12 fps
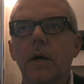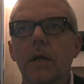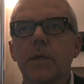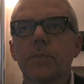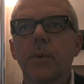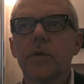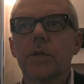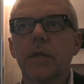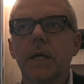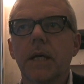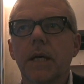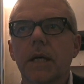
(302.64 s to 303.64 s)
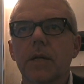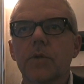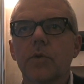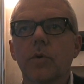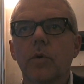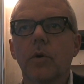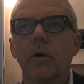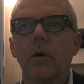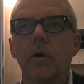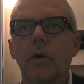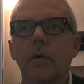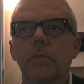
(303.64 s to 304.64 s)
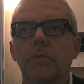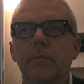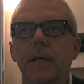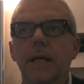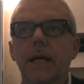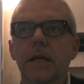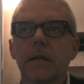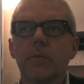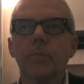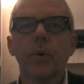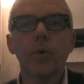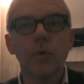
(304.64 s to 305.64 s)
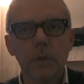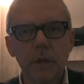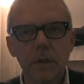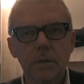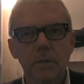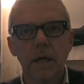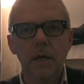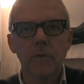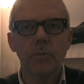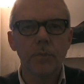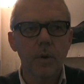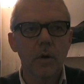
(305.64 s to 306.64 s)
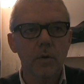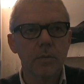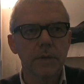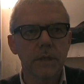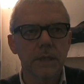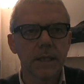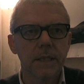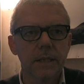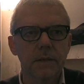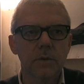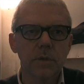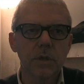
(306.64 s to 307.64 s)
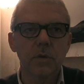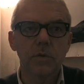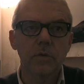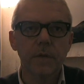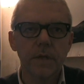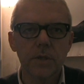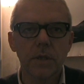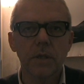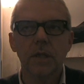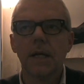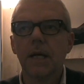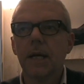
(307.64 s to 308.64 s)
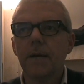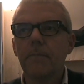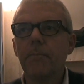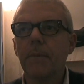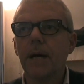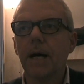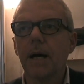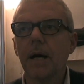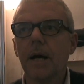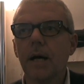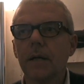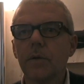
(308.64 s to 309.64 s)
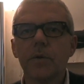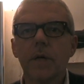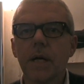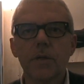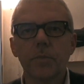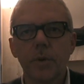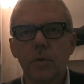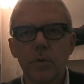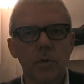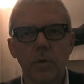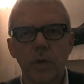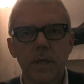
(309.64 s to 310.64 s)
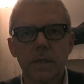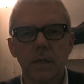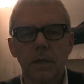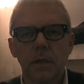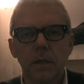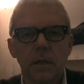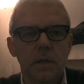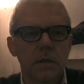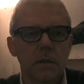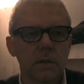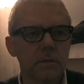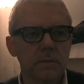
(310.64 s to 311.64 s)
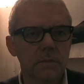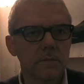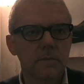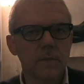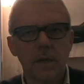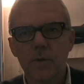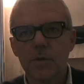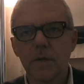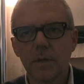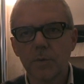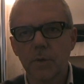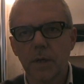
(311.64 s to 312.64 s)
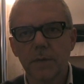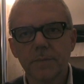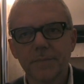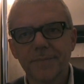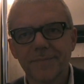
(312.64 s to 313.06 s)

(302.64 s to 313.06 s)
risposte che sono magari un po' rudi, magari un po' come dire così controversial, ma in ogni caso per noi sono oneste, è la nostra natura.